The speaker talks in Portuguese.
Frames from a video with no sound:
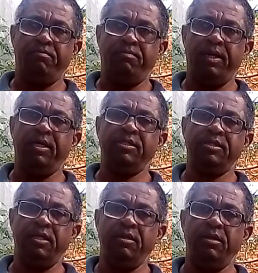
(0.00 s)
para
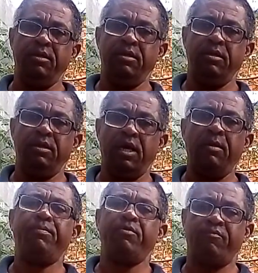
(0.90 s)
ser
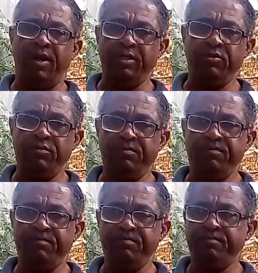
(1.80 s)
aprovado,
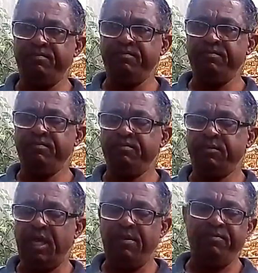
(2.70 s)

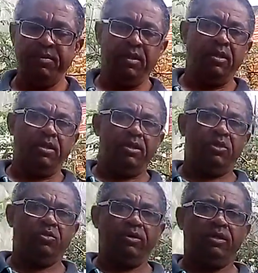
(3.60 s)
tá? Eu
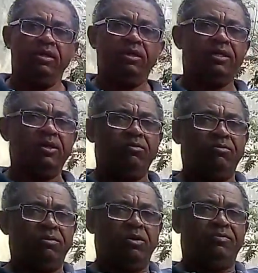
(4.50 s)
estou aqui, aqui é um,
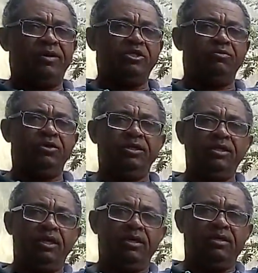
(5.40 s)
é um, pé de
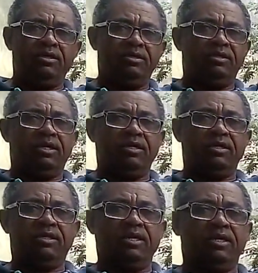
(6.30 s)
moringa, tá, que
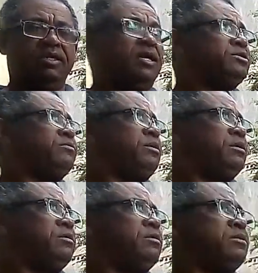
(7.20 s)
está aqui atrás de mim,
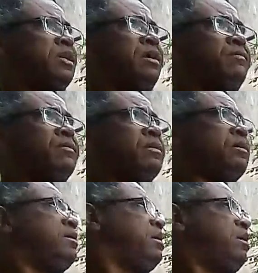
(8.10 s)
tá?
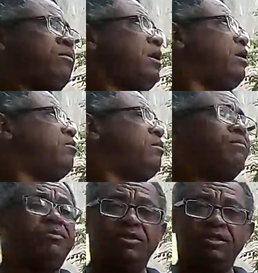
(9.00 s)
É uma, uma,
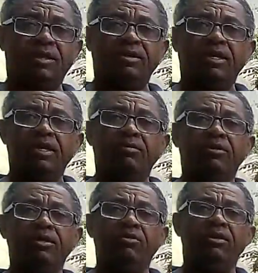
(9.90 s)
vocês sabem que aqui é, é
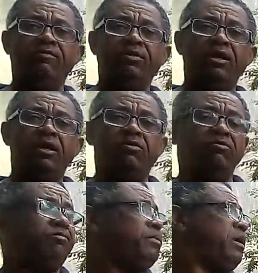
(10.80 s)
moringa olífera, é um
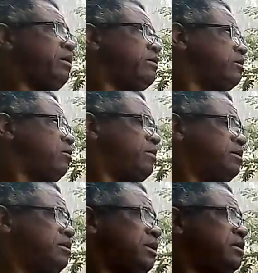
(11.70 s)
pé que eu
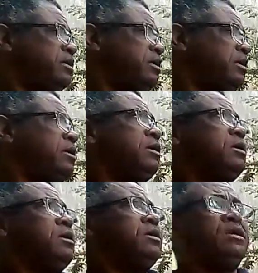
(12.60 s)
plantei aqui
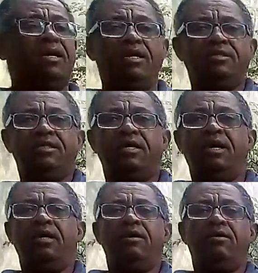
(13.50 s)
e ela já
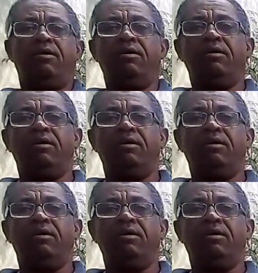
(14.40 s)
está, ó,